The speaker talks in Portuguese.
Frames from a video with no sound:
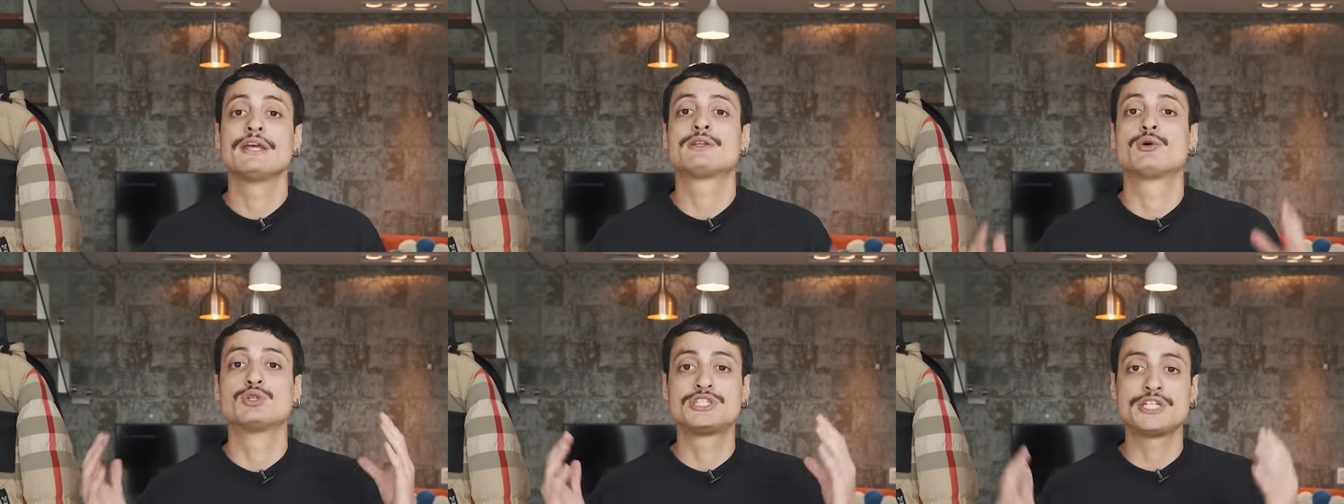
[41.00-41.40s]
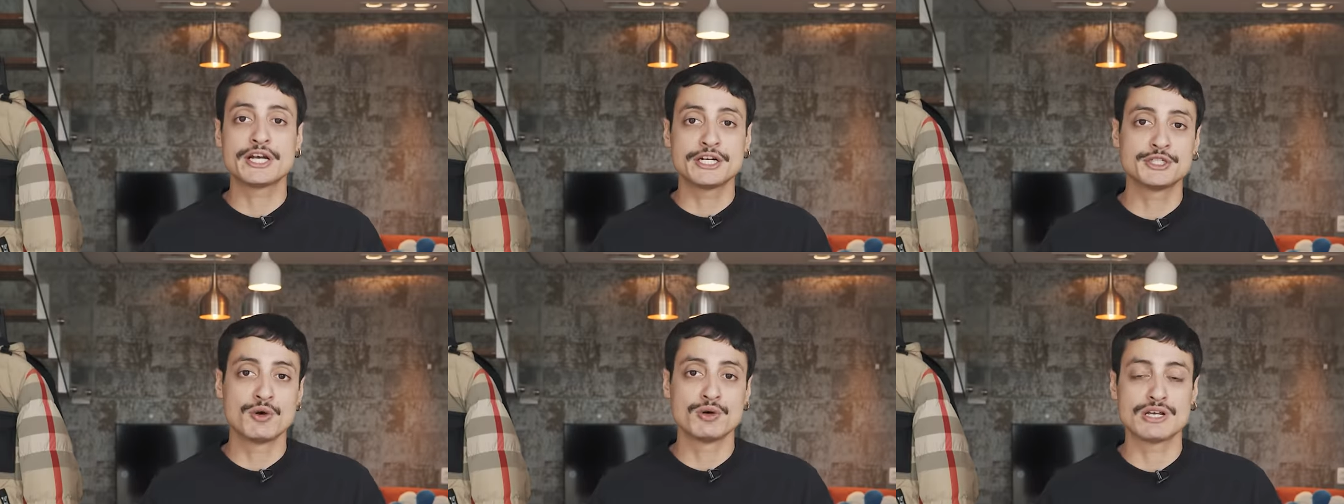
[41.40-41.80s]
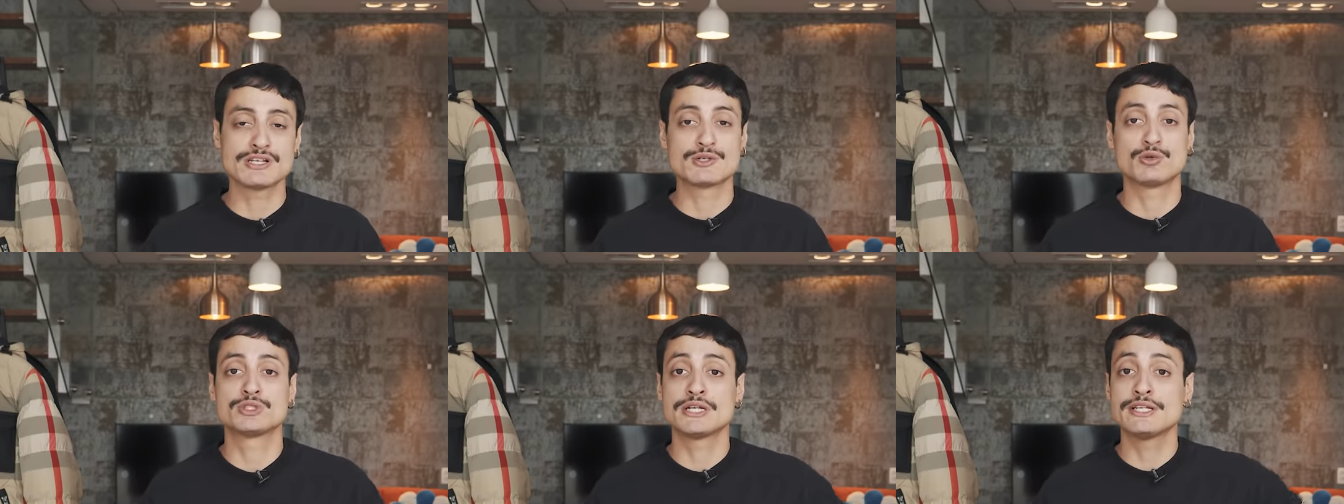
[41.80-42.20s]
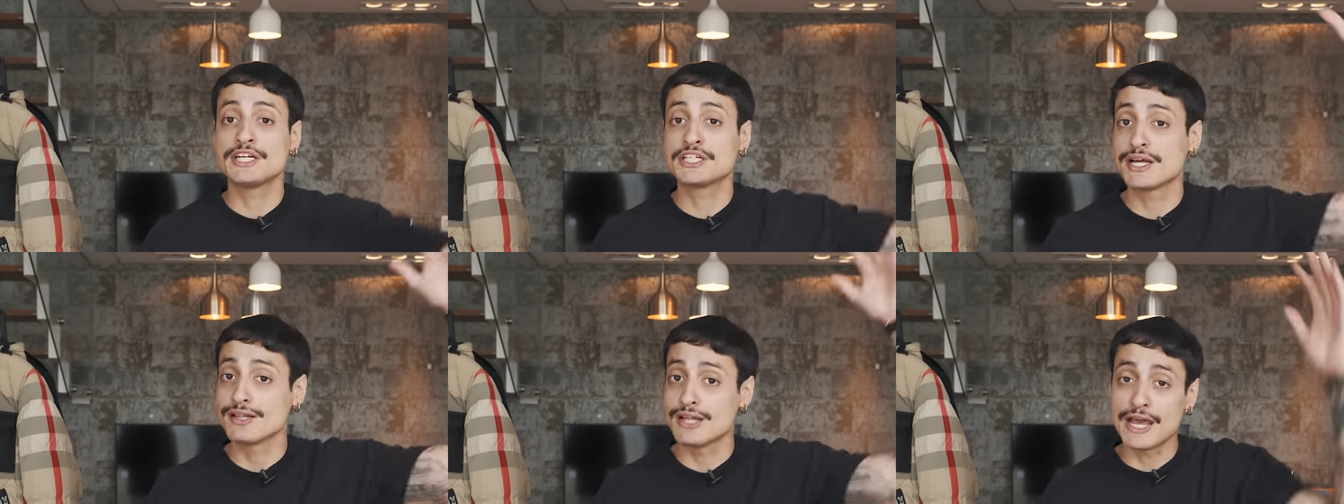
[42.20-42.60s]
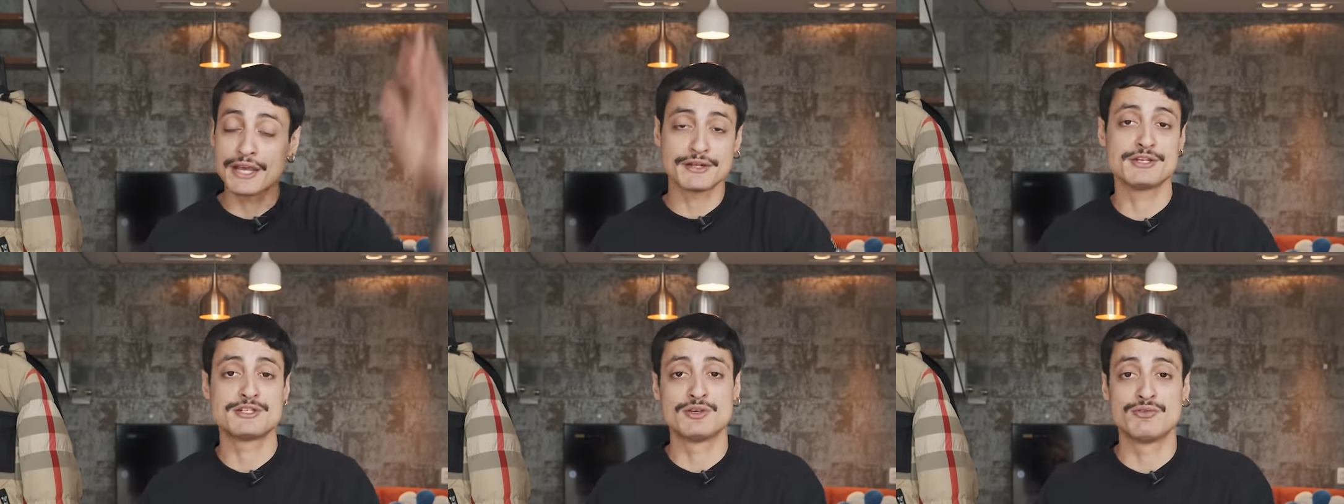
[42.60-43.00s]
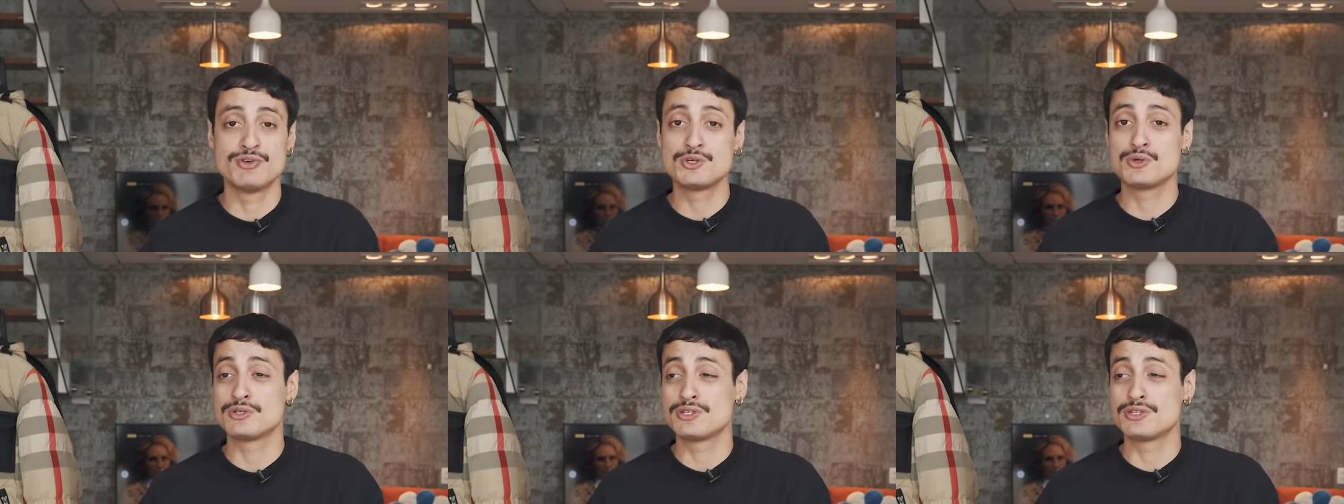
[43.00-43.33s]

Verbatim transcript: Então chega de enrolação, já deixa like nesse vídeo,